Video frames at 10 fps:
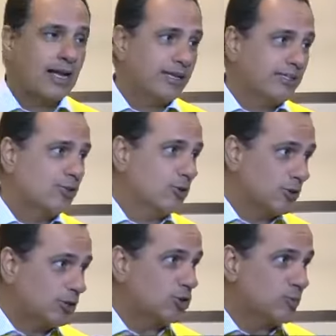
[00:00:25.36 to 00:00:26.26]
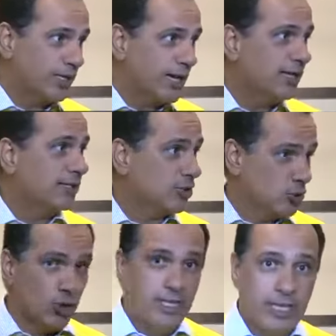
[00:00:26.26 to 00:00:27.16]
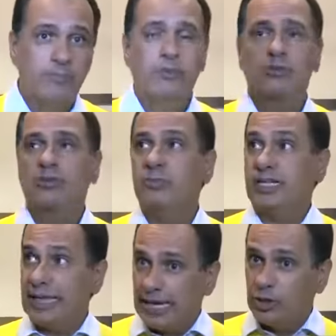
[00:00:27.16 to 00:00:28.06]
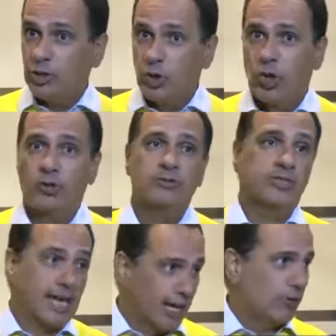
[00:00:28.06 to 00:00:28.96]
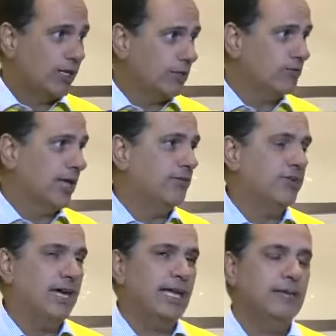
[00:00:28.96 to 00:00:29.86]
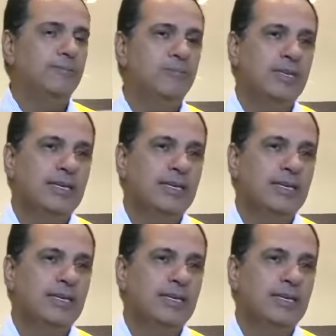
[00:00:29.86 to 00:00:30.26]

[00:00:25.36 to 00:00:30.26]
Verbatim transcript: Aqui estão nossos medalhistas olímpicos, medalha de ouro, treinam aqui em Vila Velha.